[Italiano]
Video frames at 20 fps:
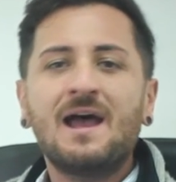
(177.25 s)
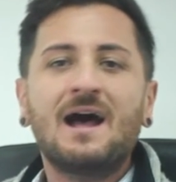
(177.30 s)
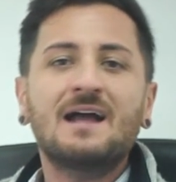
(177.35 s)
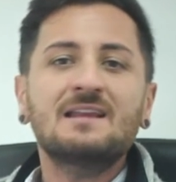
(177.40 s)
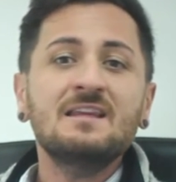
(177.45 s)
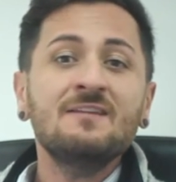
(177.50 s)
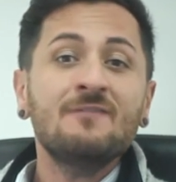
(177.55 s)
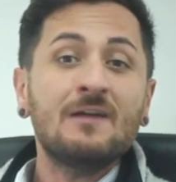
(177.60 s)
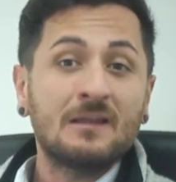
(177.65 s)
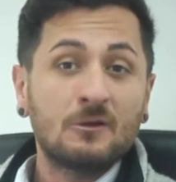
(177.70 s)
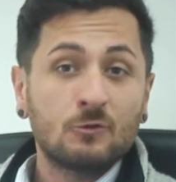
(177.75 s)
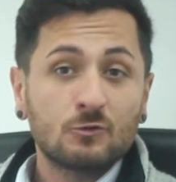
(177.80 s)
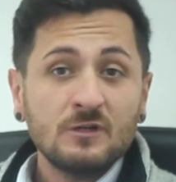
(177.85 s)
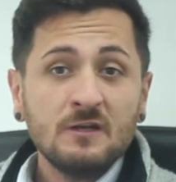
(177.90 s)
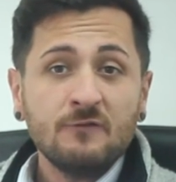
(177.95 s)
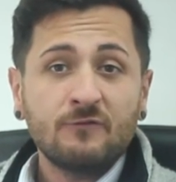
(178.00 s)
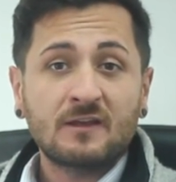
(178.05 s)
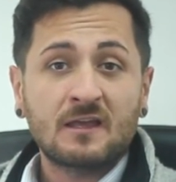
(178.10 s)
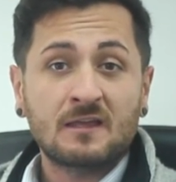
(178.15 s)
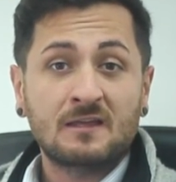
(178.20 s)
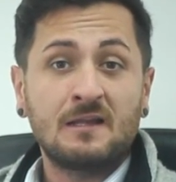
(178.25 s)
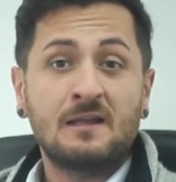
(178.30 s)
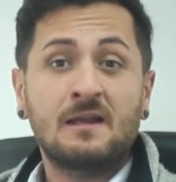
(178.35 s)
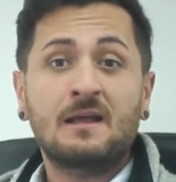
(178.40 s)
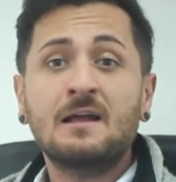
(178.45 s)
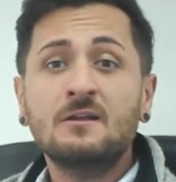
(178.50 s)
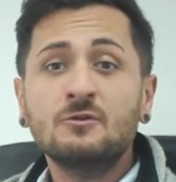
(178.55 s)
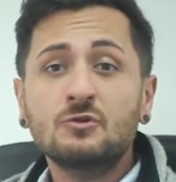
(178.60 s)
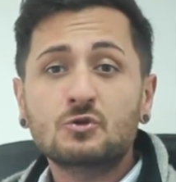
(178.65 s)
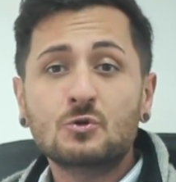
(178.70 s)
Attiva le notifiche
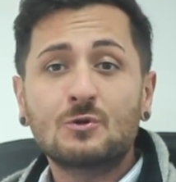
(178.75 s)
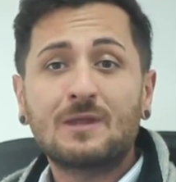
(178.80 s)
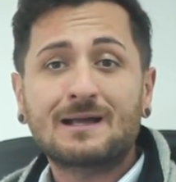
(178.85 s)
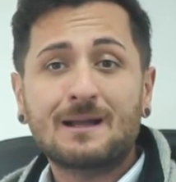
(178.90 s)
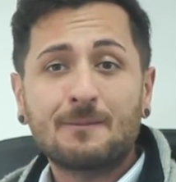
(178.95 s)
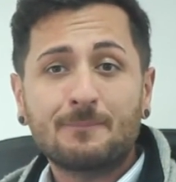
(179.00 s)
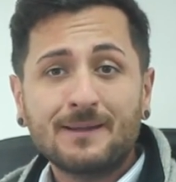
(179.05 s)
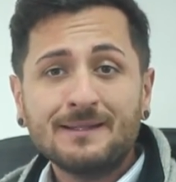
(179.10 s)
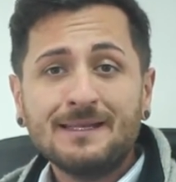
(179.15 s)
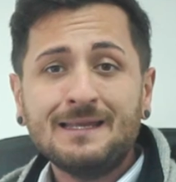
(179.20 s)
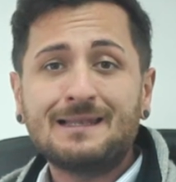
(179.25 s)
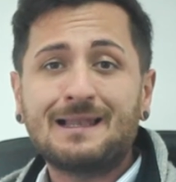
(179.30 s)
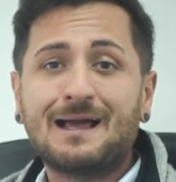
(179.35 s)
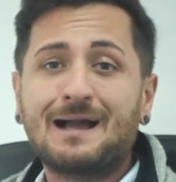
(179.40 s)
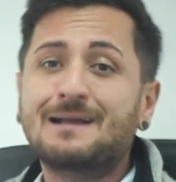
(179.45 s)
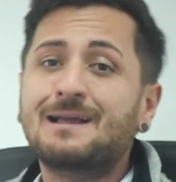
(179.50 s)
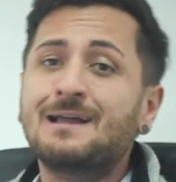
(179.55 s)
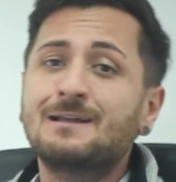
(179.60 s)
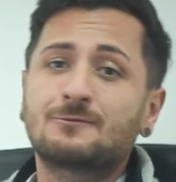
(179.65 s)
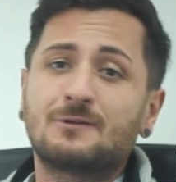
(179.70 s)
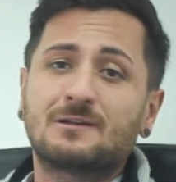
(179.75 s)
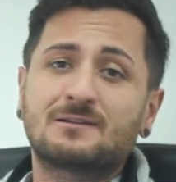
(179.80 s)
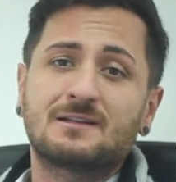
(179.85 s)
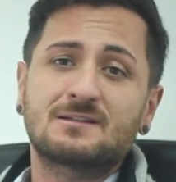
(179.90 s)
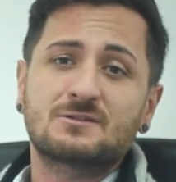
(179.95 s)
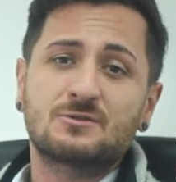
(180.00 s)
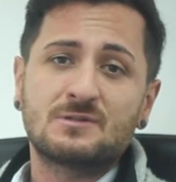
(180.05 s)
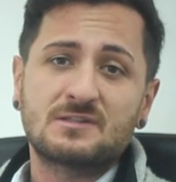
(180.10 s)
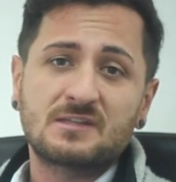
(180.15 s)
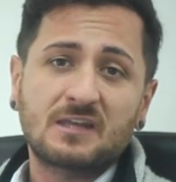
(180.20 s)
cliccando sulla campanella accanto al
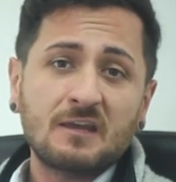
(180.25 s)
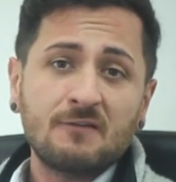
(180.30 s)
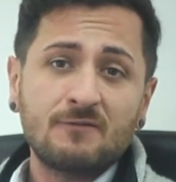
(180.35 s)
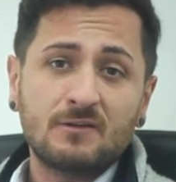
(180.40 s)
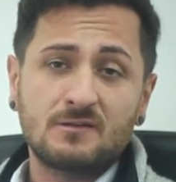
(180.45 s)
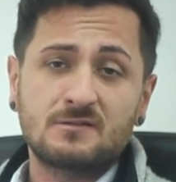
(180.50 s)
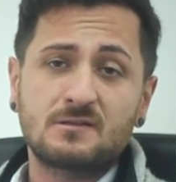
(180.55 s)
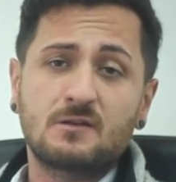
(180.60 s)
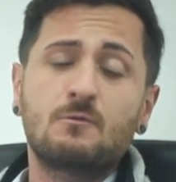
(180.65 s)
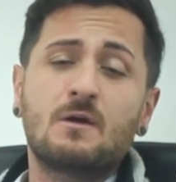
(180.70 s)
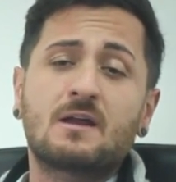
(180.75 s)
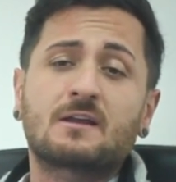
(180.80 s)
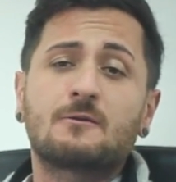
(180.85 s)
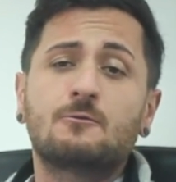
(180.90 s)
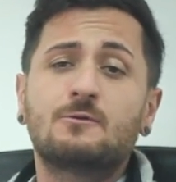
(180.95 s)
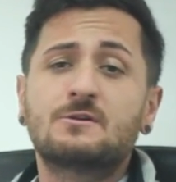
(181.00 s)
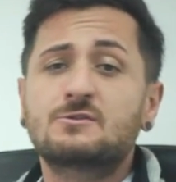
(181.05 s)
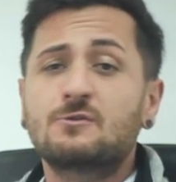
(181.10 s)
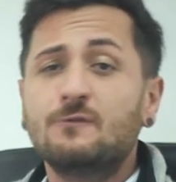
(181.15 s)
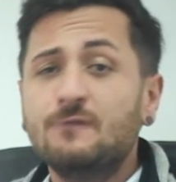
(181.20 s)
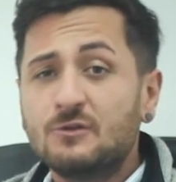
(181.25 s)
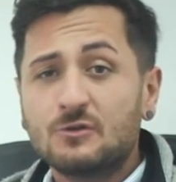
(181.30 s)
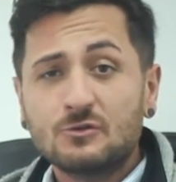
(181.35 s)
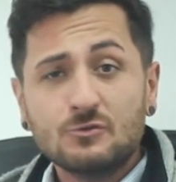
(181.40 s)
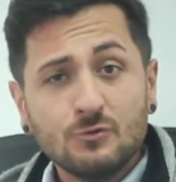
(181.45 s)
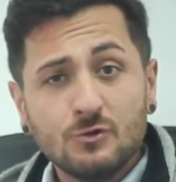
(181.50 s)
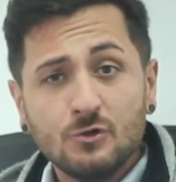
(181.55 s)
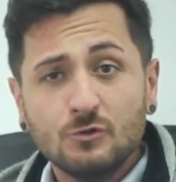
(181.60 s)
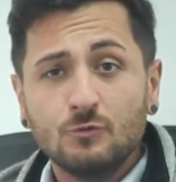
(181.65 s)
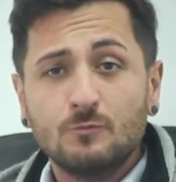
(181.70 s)
tasto iscriviti se guardi questo video
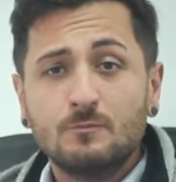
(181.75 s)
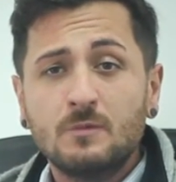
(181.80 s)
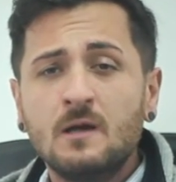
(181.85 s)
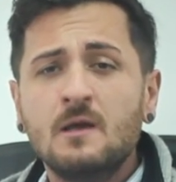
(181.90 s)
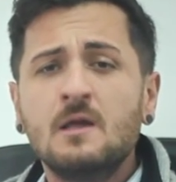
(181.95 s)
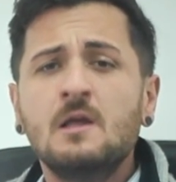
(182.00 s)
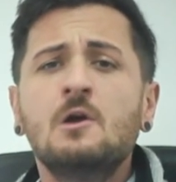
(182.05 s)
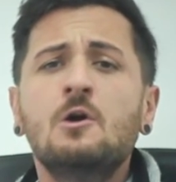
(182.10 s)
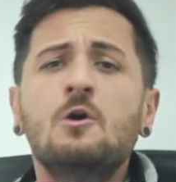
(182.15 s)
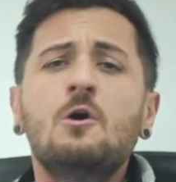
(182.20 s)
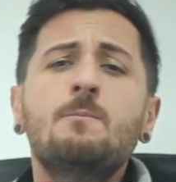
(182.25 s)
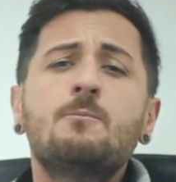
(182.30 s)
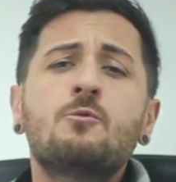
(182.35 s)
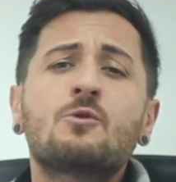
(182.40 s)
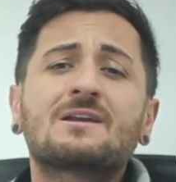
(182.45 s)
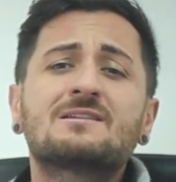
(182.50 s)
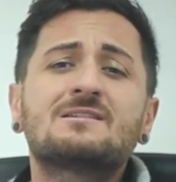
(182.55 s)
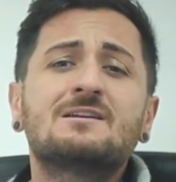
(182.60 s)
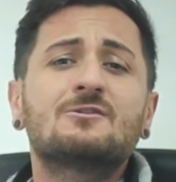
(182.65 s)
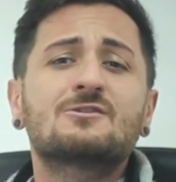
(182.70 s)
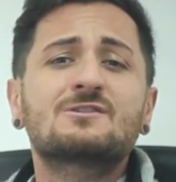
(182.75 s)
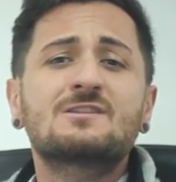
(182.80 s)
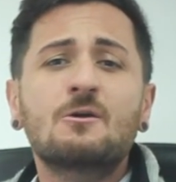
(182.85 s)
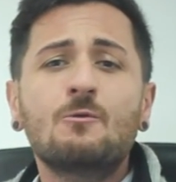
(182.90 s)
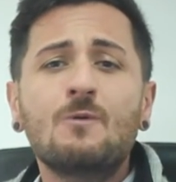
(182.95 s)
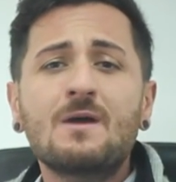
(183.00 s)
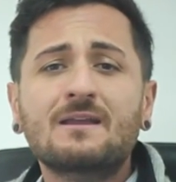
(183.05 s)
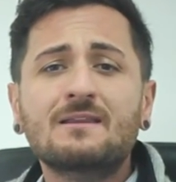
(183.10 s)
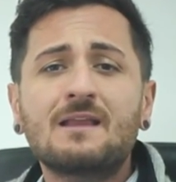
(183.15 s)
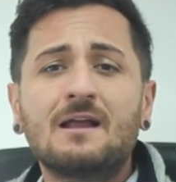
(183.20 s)
su YouTube oppure se lo stai
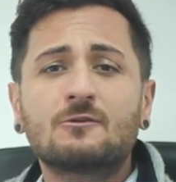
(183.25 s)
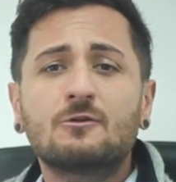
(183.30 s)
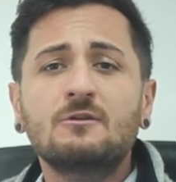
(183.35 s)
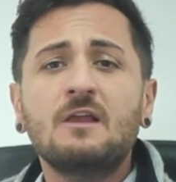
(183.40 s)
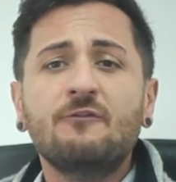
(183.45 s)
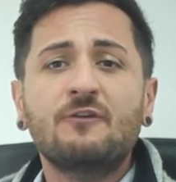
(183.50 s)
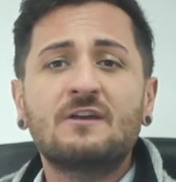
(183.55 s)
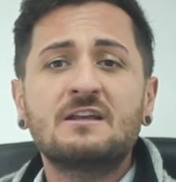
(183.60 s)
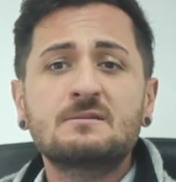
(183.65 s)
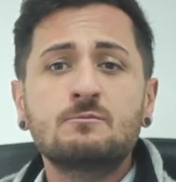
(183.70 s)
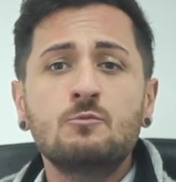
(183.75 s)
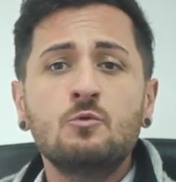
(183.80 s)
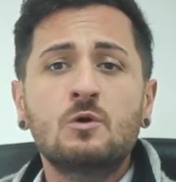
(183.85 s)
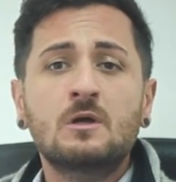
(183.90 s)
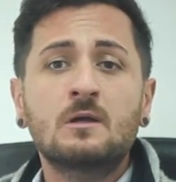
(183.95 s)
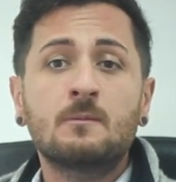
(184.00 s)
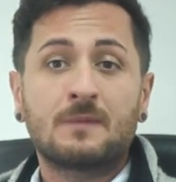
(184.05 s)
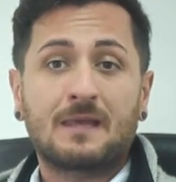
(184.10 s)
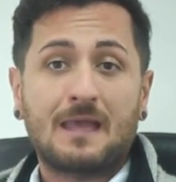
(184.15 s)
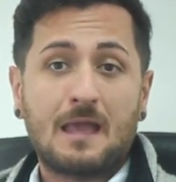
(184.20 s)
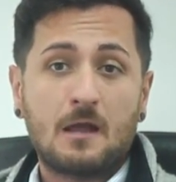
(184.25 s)
guardando da Facebook mi